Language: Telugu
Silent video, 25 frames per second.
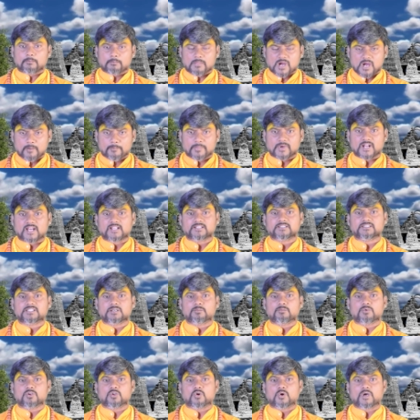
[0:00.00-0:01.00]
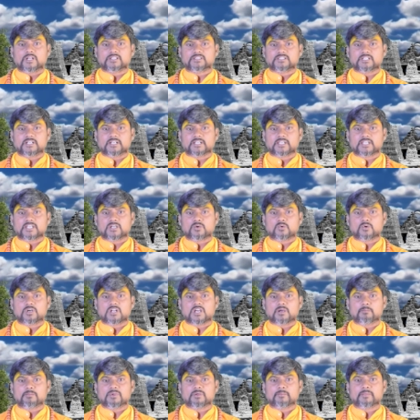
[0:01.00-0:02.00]
మా ప్రాంతంలో అందరికీ
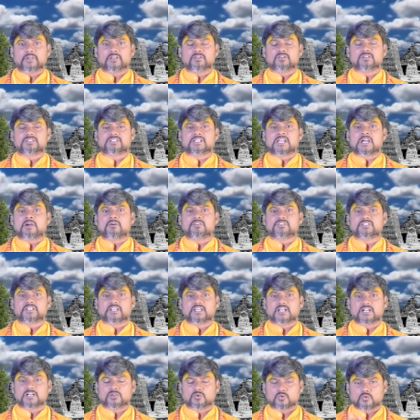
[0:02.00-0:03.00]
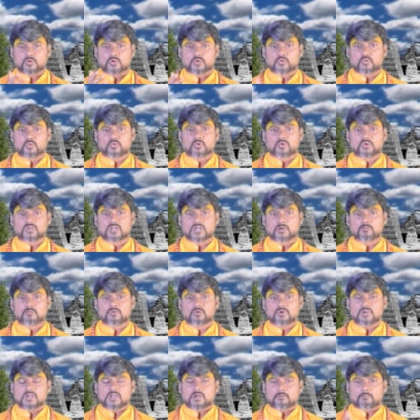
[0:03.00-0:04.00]
కూడా మేము ఏదో సేవ చేయాలని కోరుకుంటున్నాము